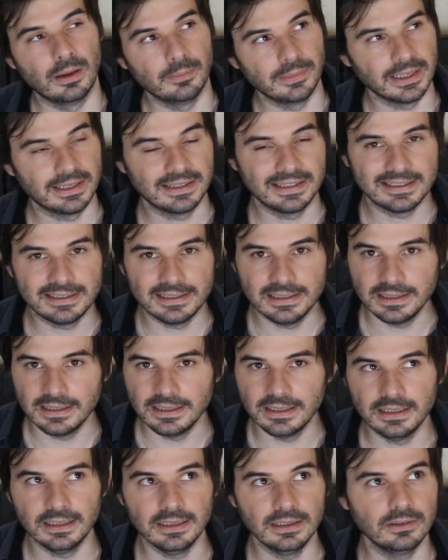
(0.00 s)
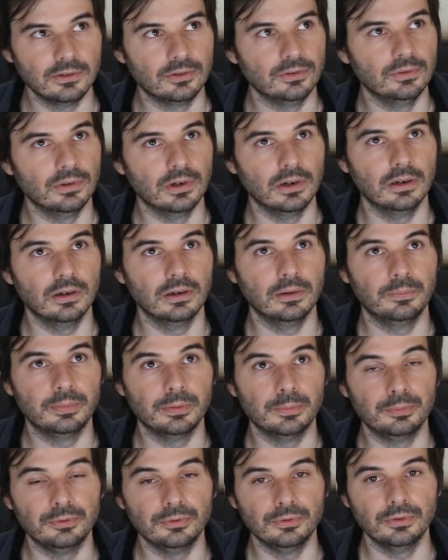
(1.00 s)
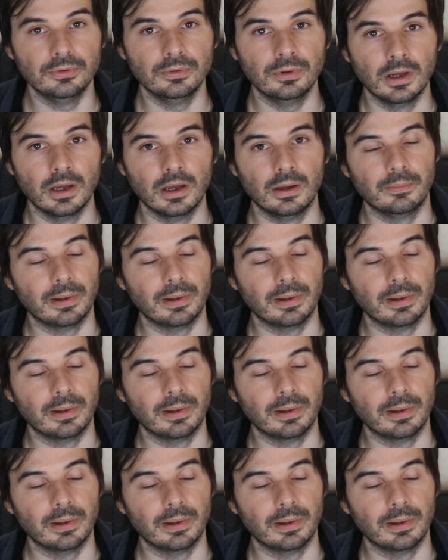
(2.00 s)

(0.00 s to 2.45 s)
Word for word: peut-être cynique ou euh, un peu plus,